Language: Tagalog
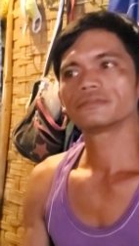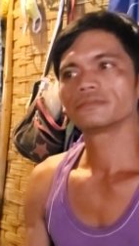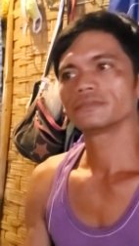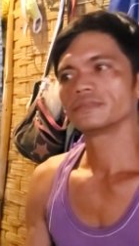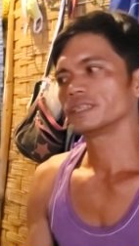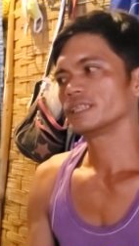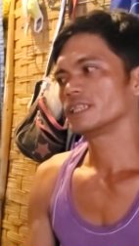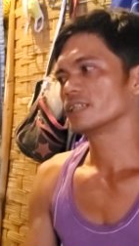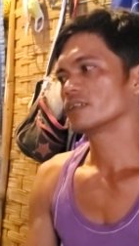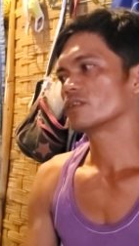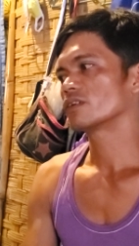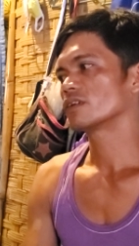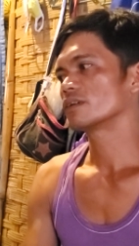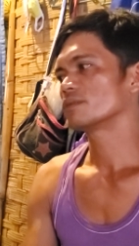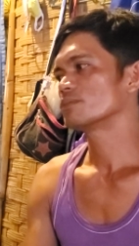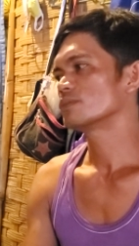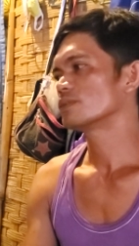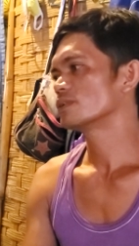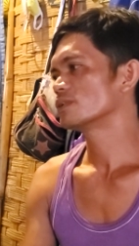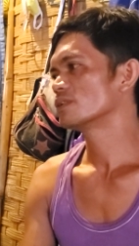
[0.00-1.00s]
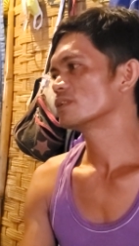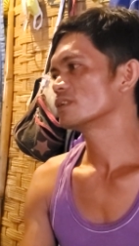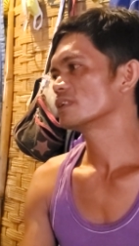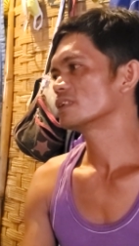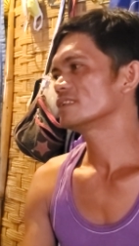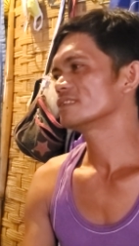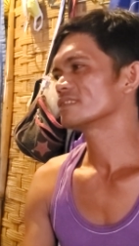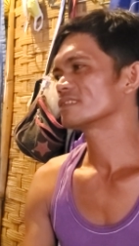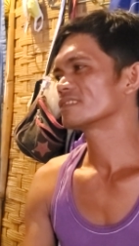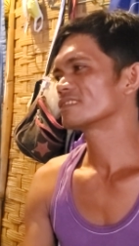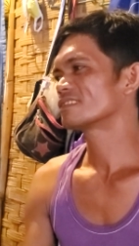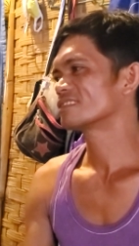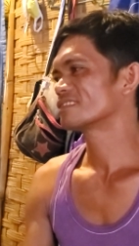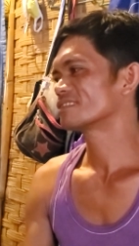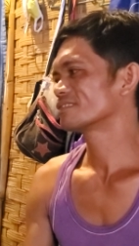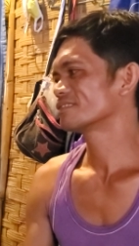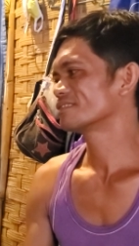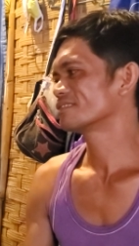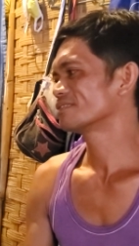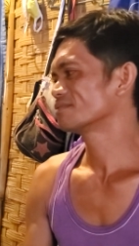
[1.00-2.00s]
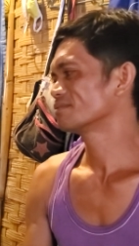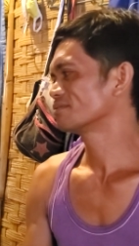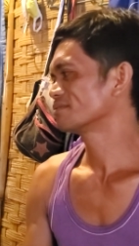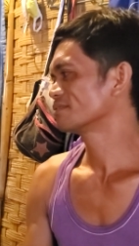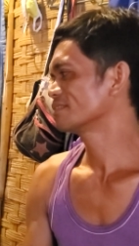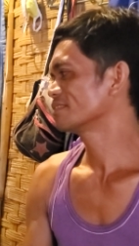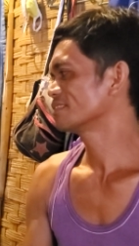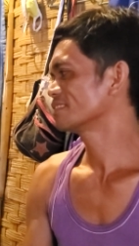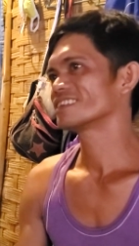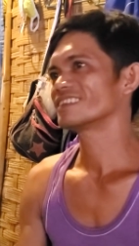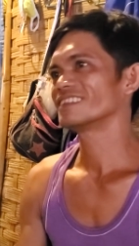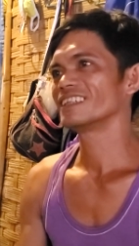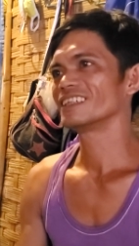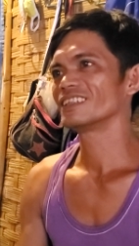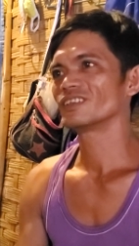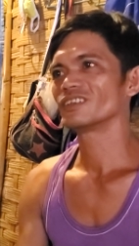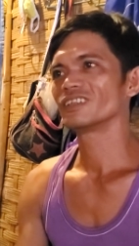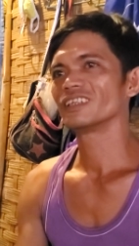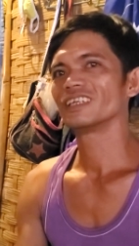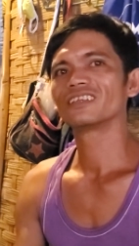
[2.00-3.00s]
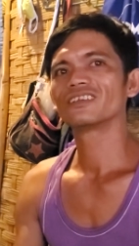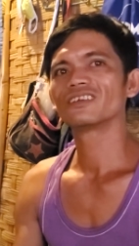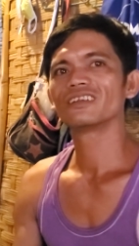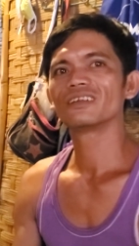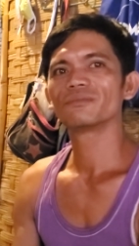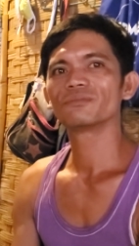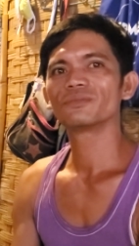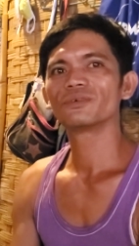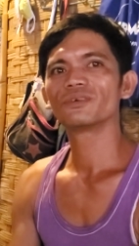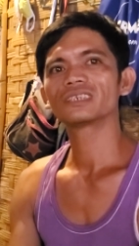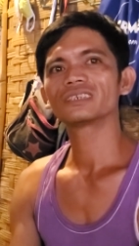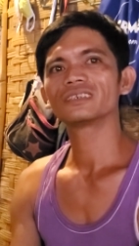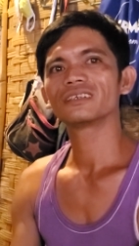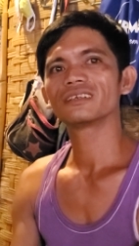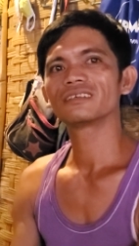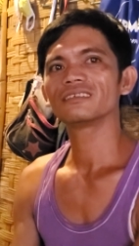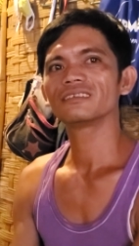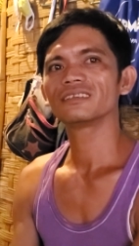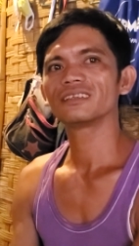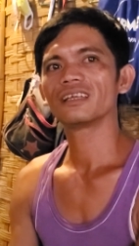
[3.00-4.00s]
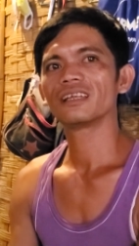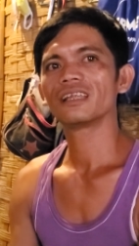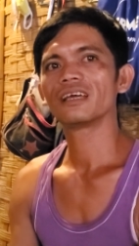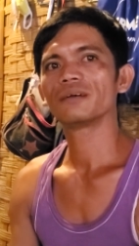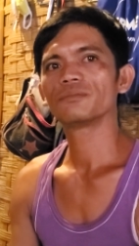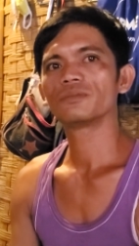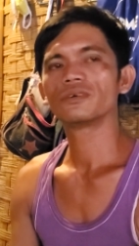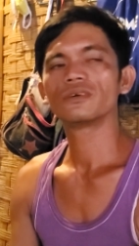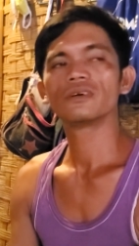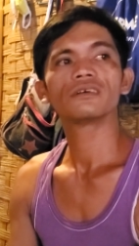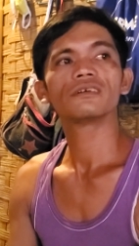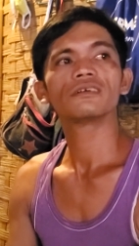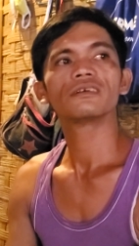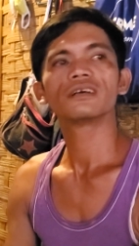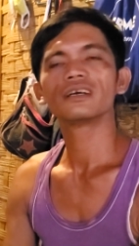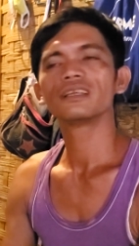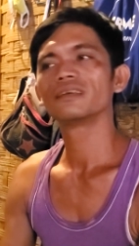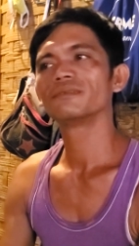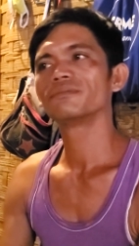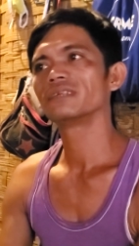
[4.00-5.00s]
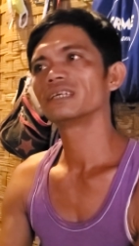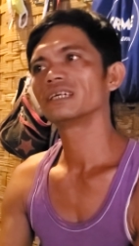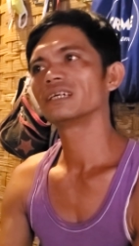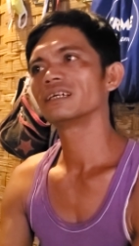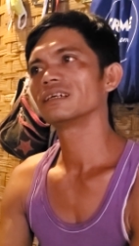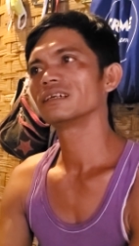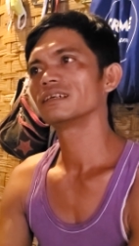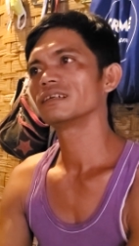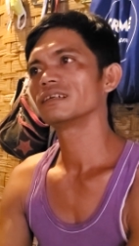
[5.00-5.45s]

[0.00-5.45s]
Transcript: Hindi ko rin po, eh. hmm. mm. dito-dito lang po kasi wala po akong alam na